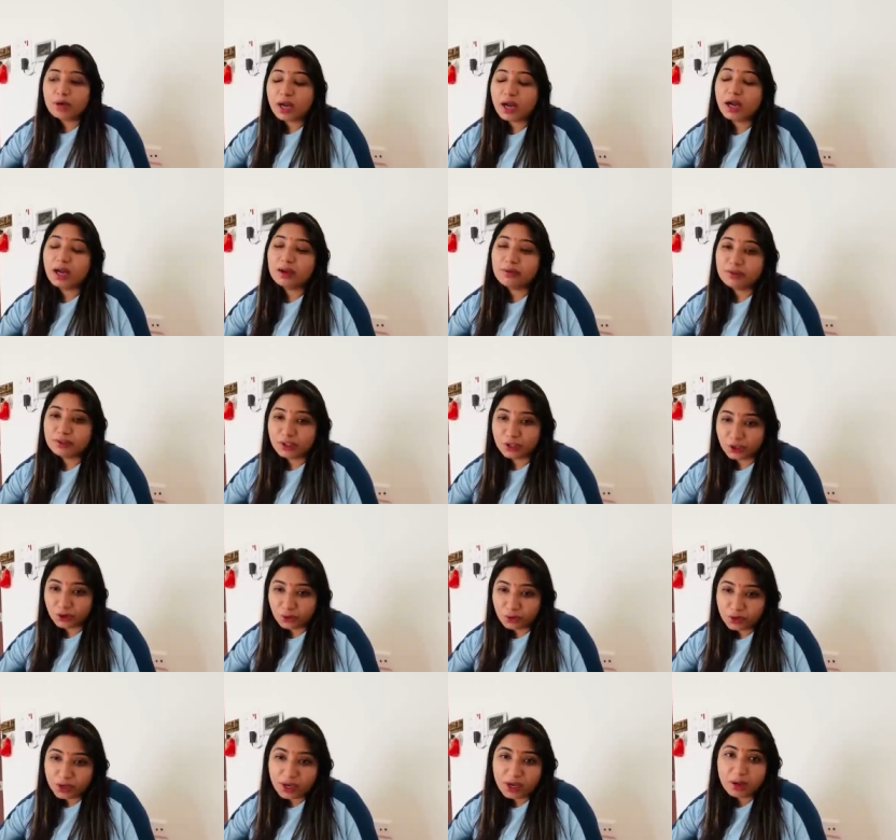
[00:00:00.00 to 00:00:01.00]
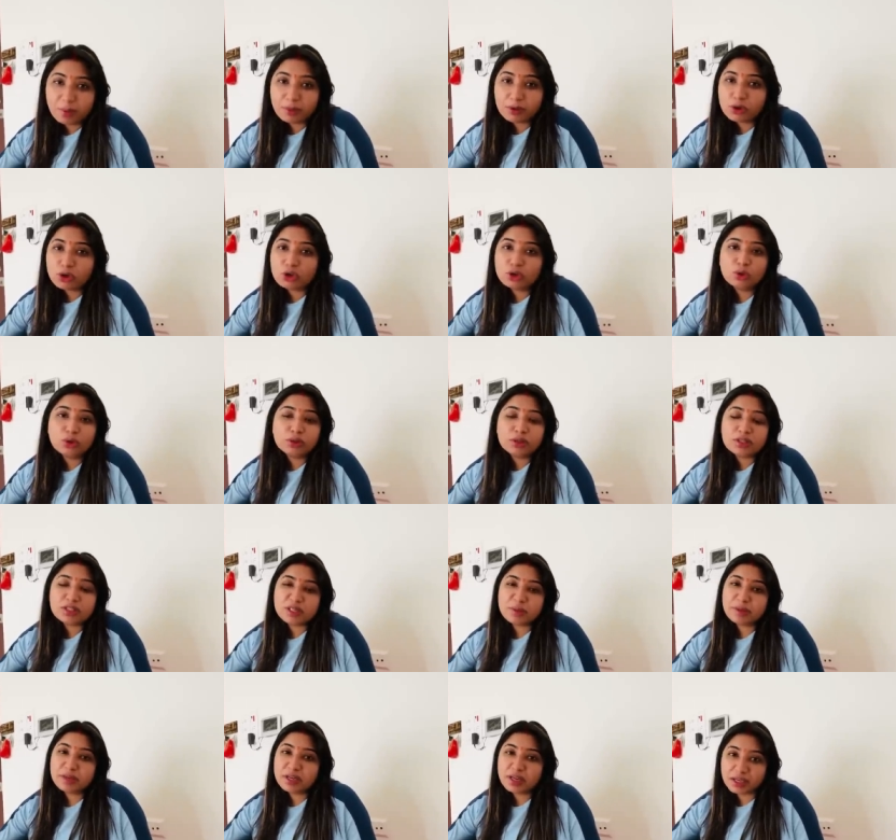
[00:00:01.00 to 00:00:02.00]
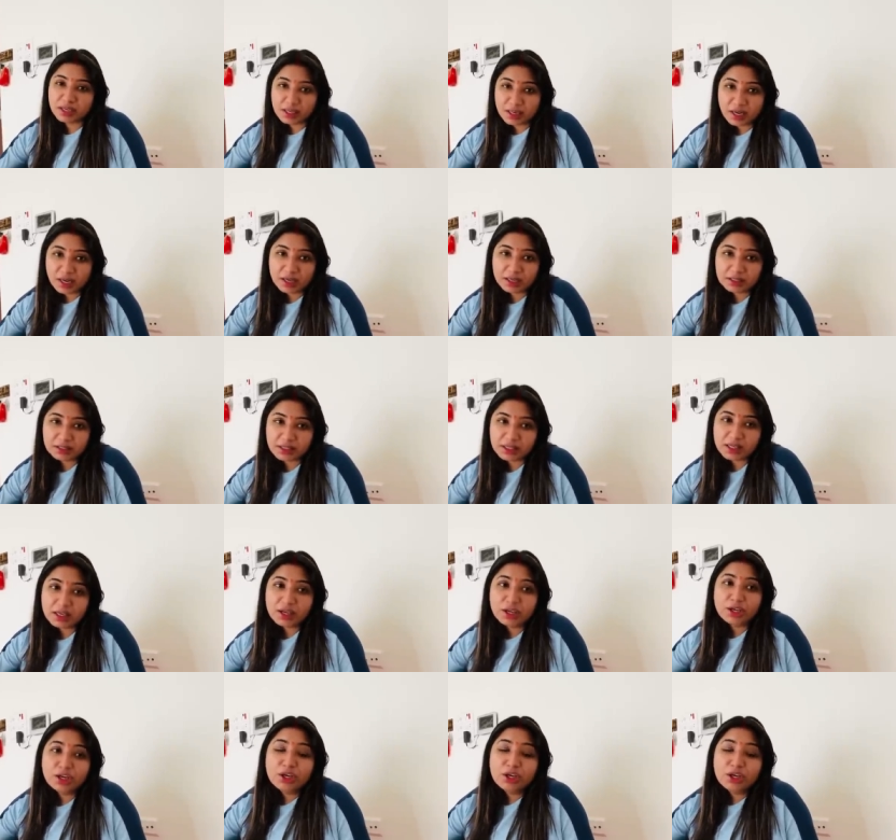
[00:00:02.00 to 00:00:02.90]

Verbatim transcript: नहाई हुई दिख रही हूँ यहाँ पे क्योंकि दो दिन से मैं नहीं नहाई थी